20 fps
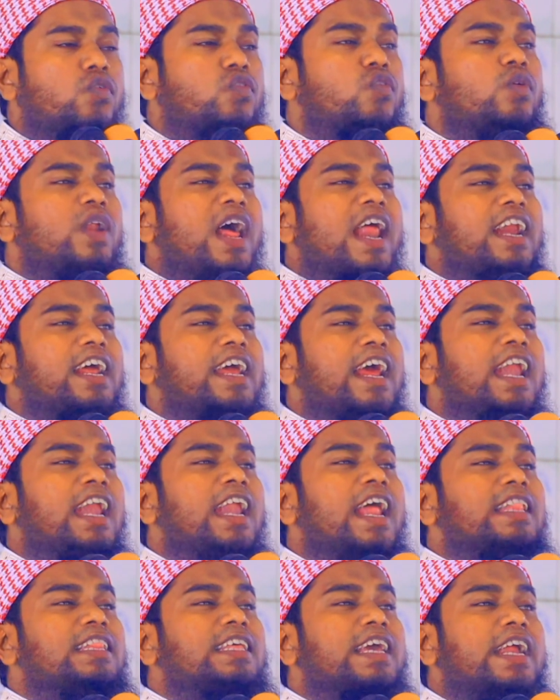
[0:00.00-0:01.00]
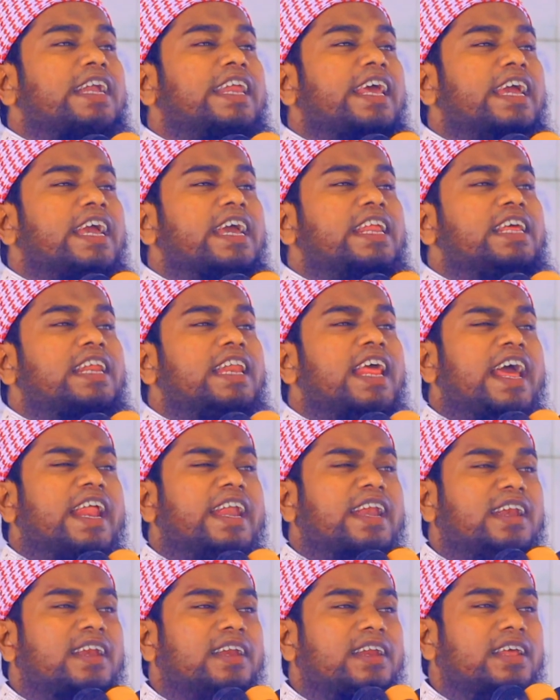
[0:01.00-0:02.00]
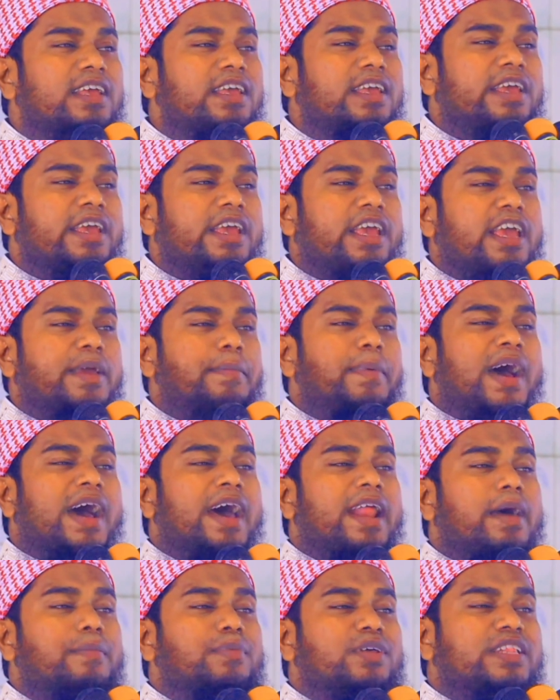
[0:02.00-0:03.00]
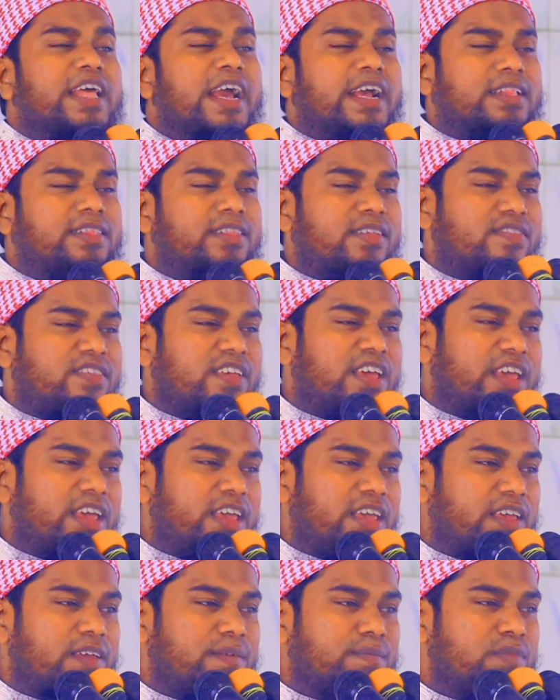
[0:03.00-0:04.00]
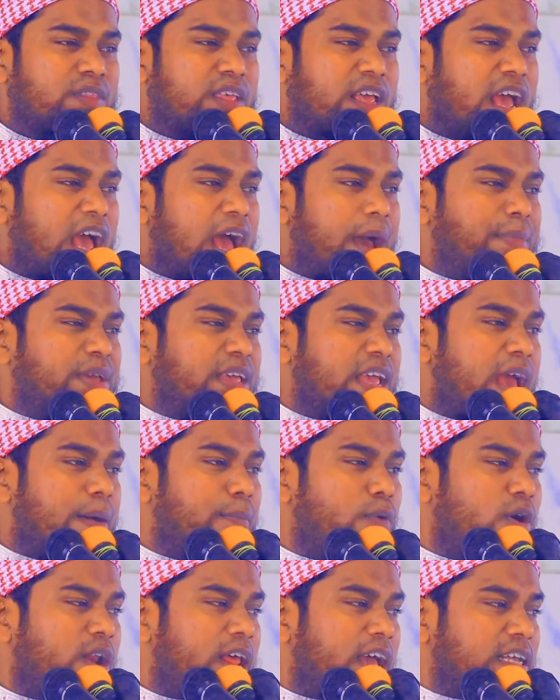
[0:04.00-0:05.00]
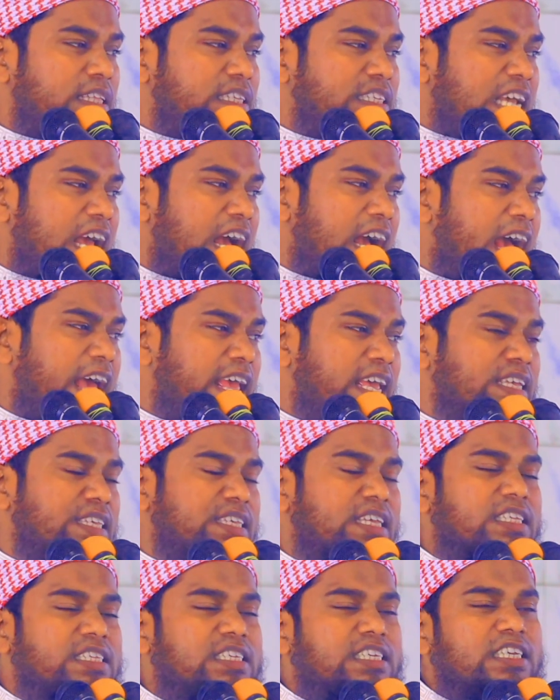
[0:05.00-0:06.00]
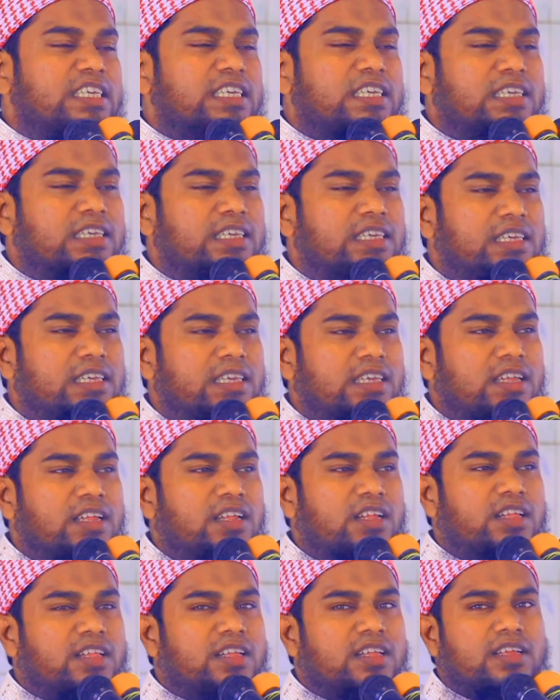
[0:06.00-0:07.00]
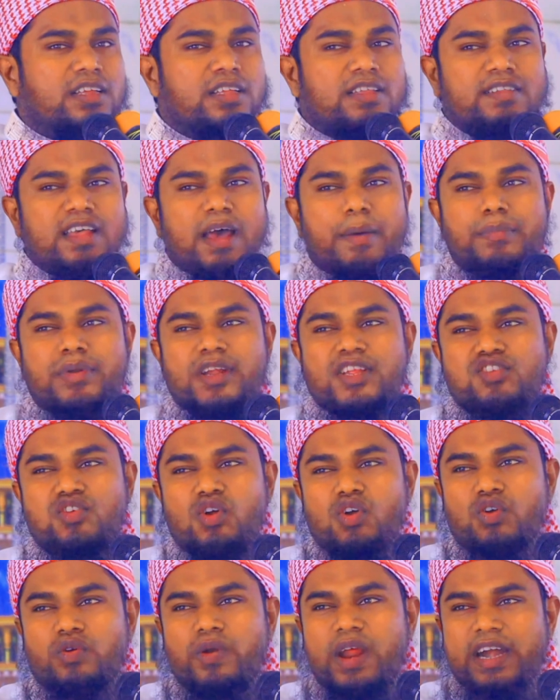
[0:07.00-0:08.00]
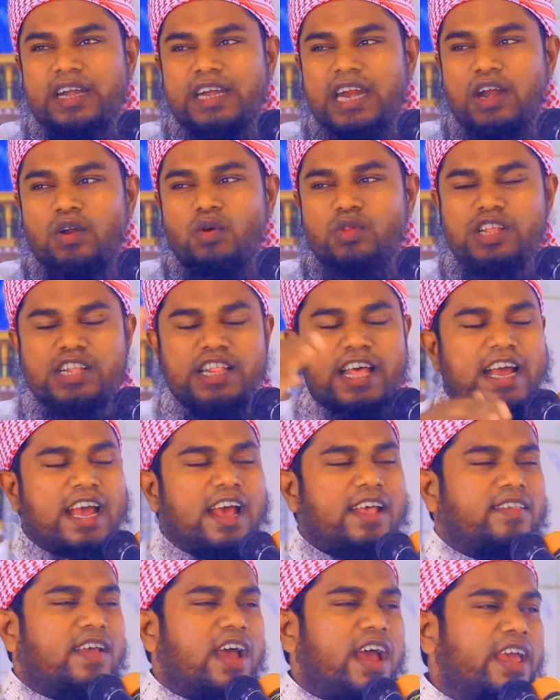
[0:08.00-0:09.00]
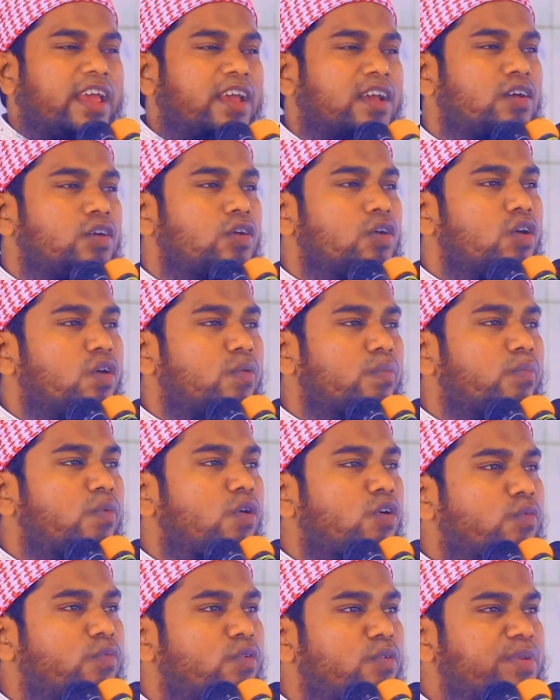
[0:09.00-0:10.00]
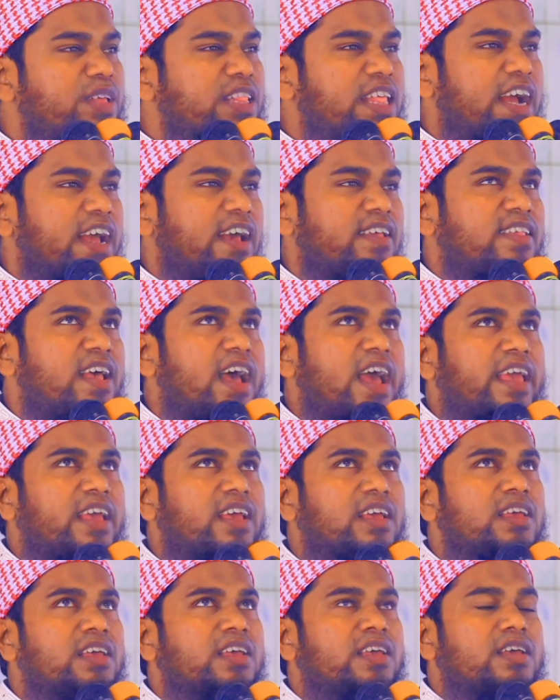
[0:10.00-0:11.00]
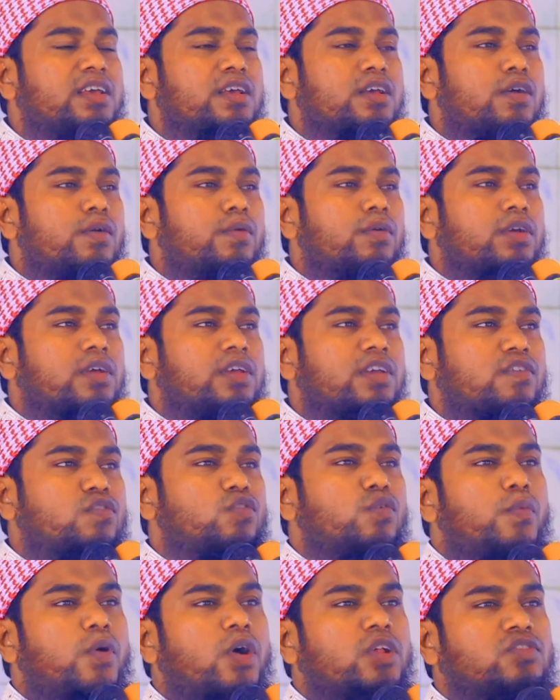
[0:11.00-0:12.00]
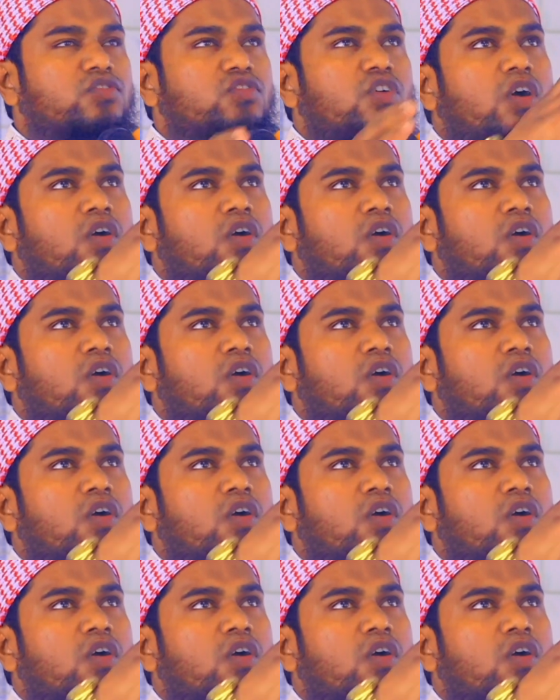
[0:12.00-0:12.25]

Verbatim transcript: হুজুর আলখেল্লা দিয়া ঢেকে নিলেন এবার আমি দেখতেছি আমি এমন এক জায়গায় এসেছি সামনে ছোট্ট একটা নদী দেখা যায় মরুভূমি দেখা যায় কিছু বন